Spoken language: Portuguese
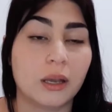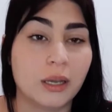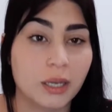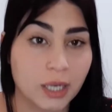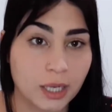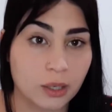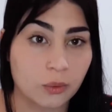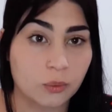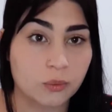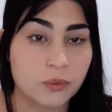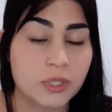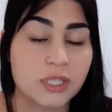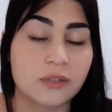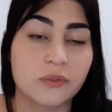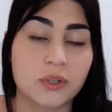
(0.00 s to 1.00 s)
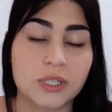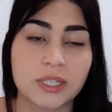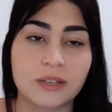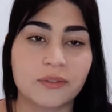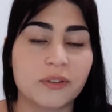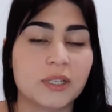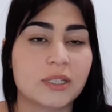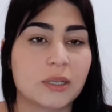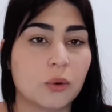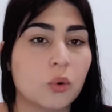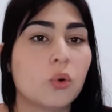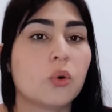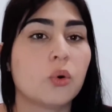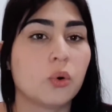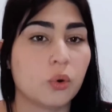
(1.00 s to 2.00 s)
Não. Se você fazer
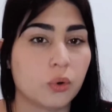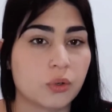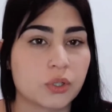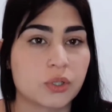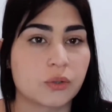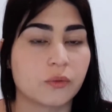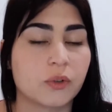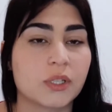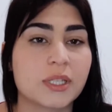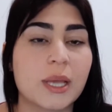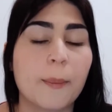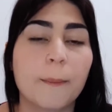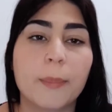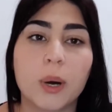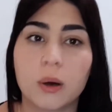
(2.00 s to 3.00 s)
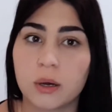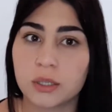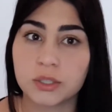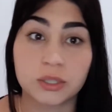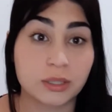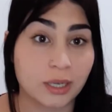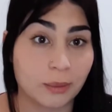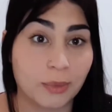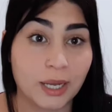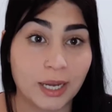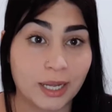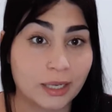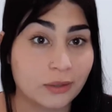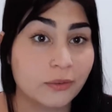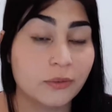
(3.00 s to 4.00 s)
o curso, você pode
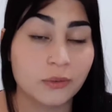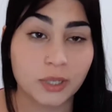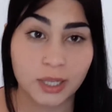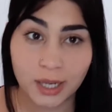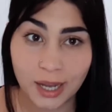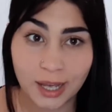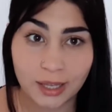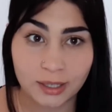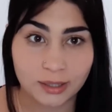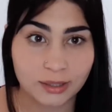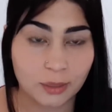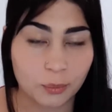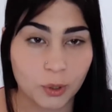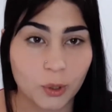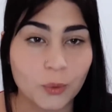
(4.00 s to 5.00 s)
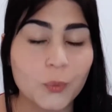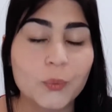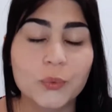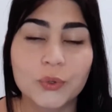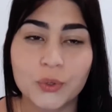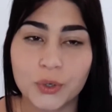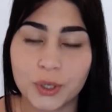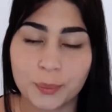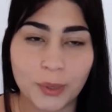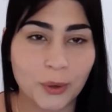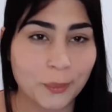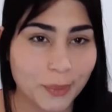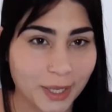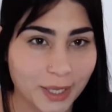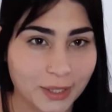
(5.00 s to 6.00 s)
trabalhar na funerária, tá bom?
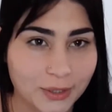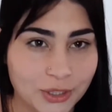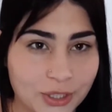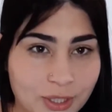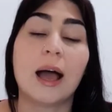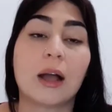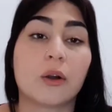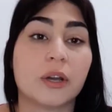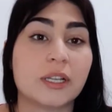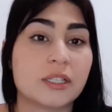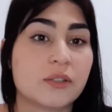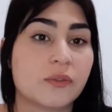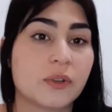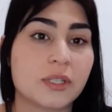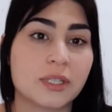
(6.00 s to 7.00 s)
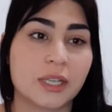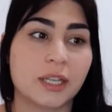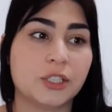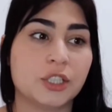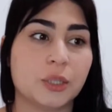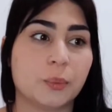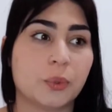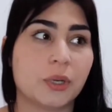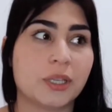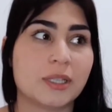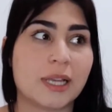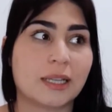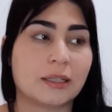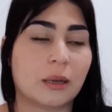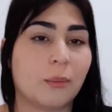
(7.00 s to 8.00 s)
Normalmente. Agora, se você, tipo,
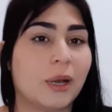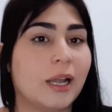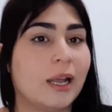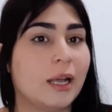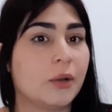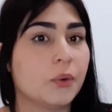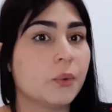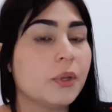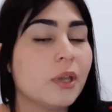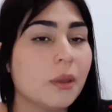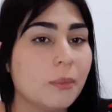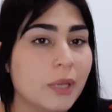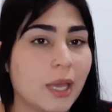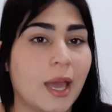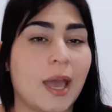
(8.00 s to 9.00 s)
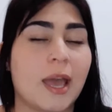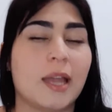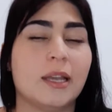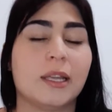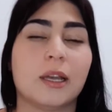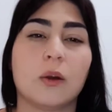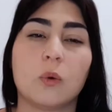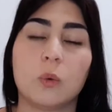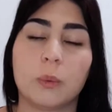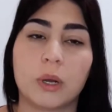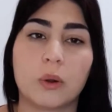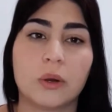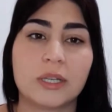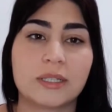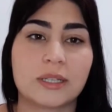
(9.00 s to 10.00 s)
quiser trabalhar no IML, em
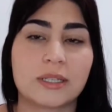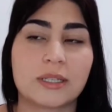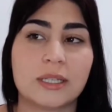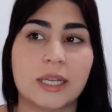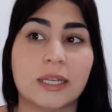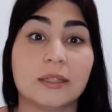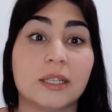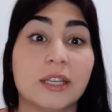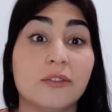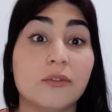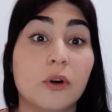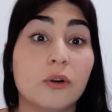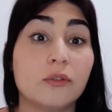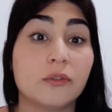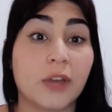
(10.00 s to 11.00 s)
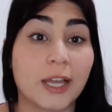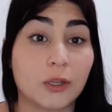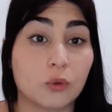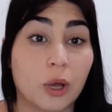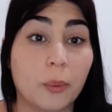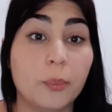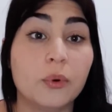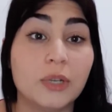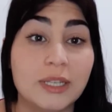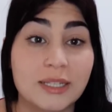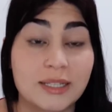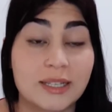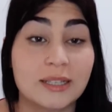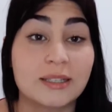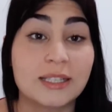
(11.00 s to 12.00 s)
alguma coisa assim, envolvendo a
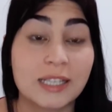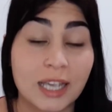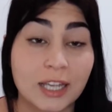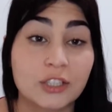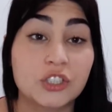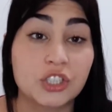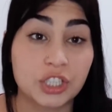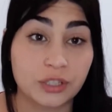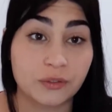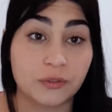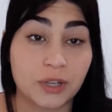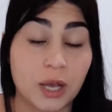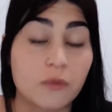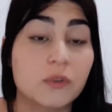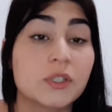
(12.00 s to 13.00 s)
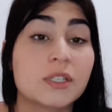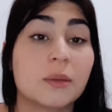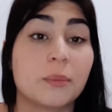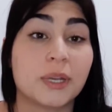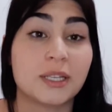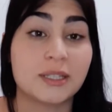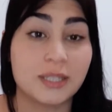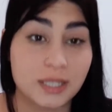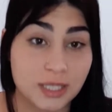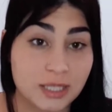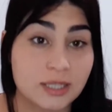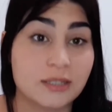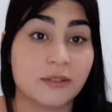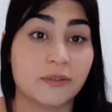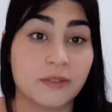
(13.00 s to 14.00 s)
polícia científica, você
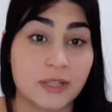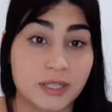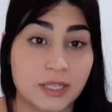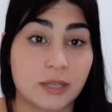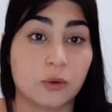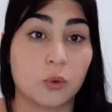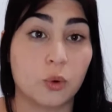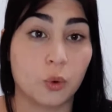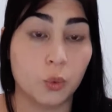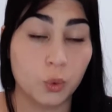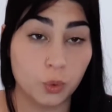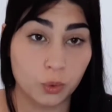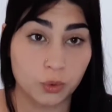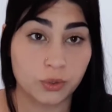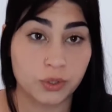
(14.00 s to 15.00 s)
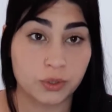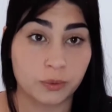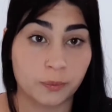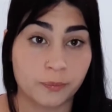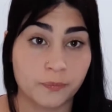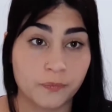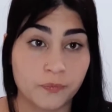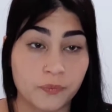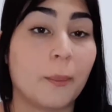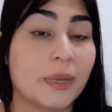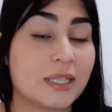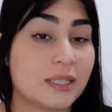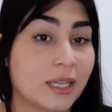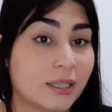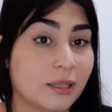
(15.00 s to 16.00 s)
precisa fazer o concurso.
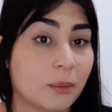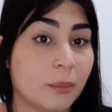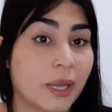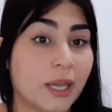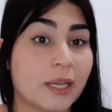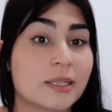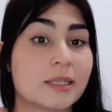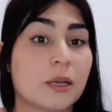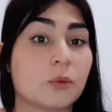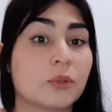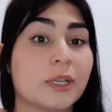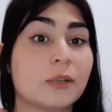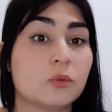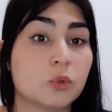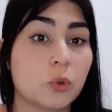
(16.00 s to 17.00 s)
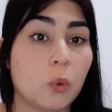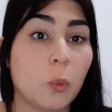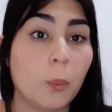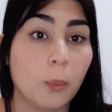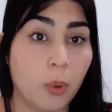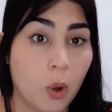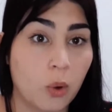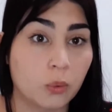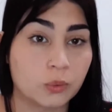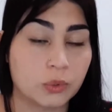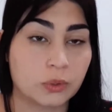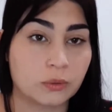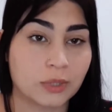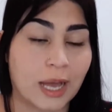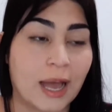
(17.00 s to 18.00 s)
Mas daí também ressaltando um
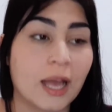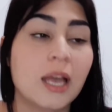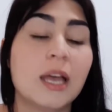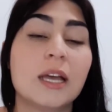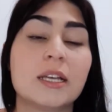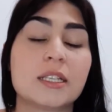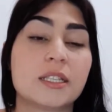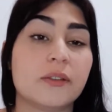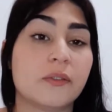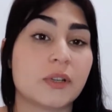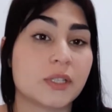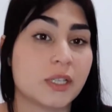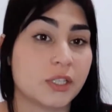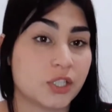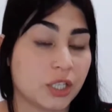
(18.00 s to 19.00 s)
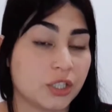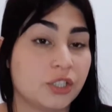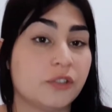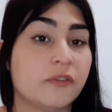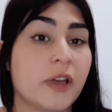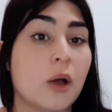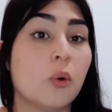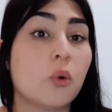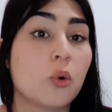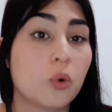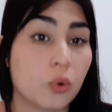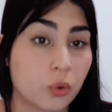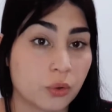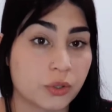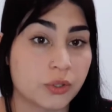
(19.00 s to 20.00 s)
ponto, tá? Se você já tiver o
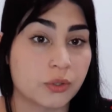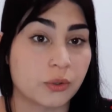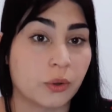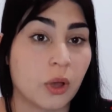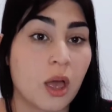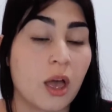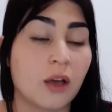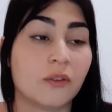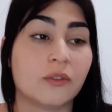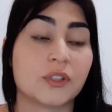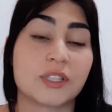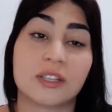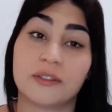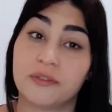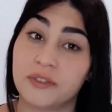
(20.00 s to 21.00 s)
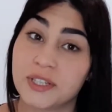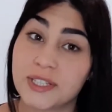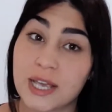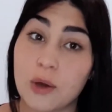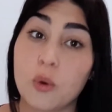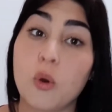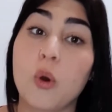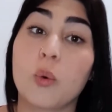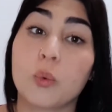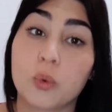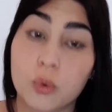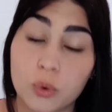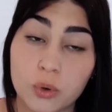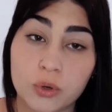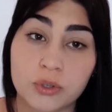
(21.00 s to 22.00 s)
curso, você fizer o
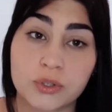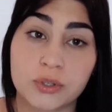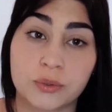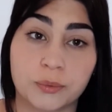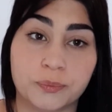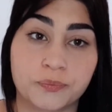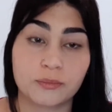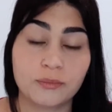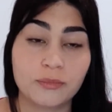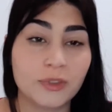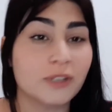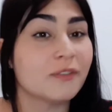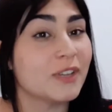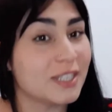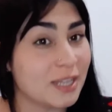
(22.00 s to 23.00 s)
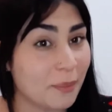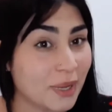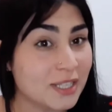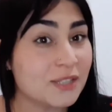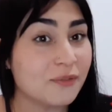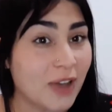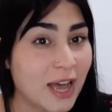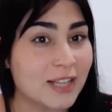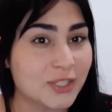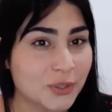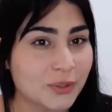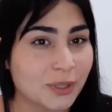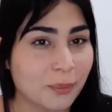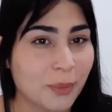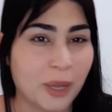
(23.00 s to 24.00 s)
concurso, vai ser mais
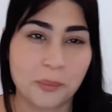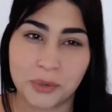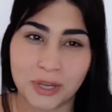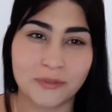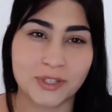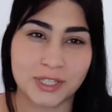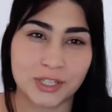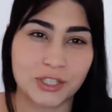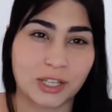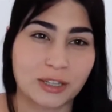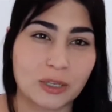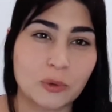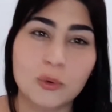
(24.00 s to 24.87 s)
fácil também, porque você já tem